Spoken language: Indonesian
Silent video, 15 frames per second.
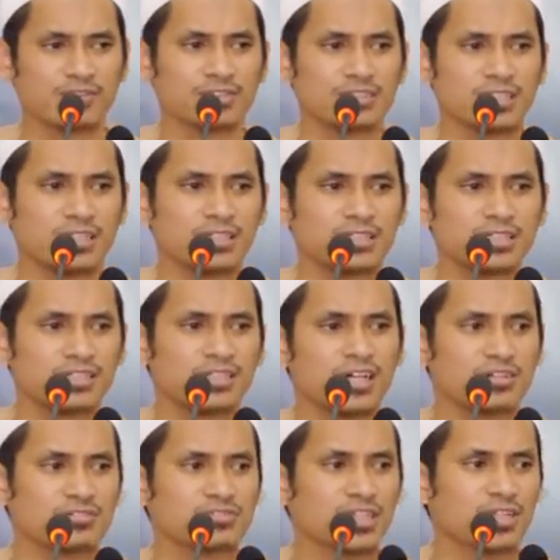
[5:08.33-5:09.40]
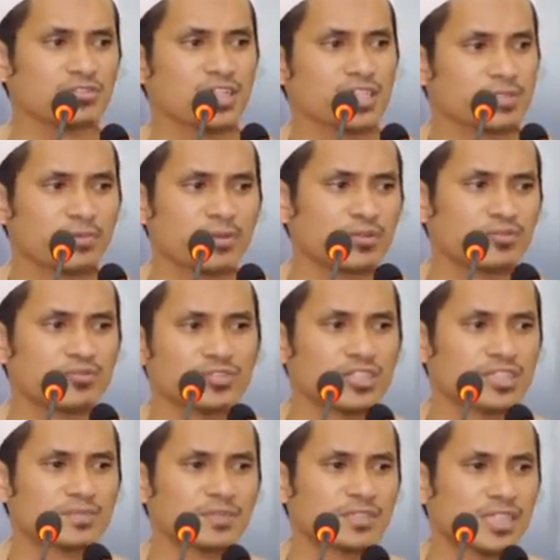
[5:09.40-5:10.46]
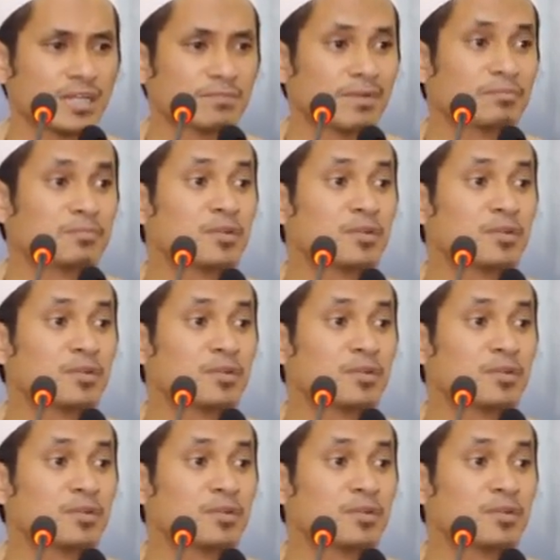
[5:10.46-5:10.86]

bahwasanya ini kita harus tahu asbabun nuzulnya seperti apa,